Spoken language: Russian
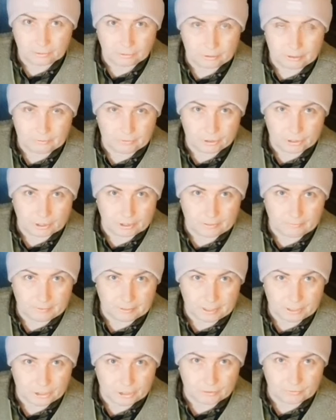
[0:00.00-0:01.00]
рассаду, девочки,
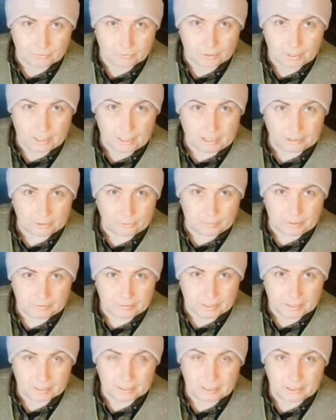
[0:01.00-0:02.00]
не выращиваю, она у
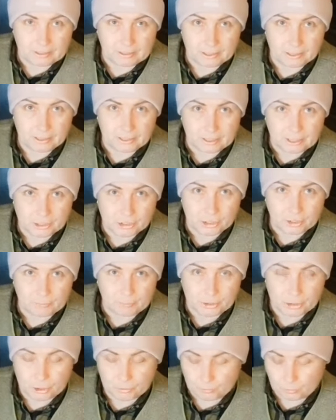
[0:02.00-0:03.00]
меня вся стоит на
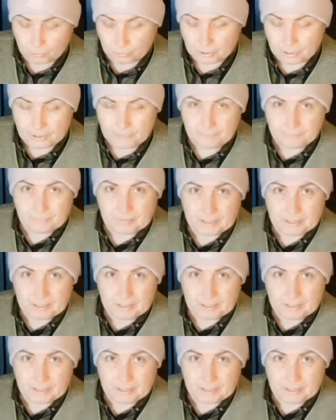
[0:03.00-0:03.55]
стеллажах. Почему?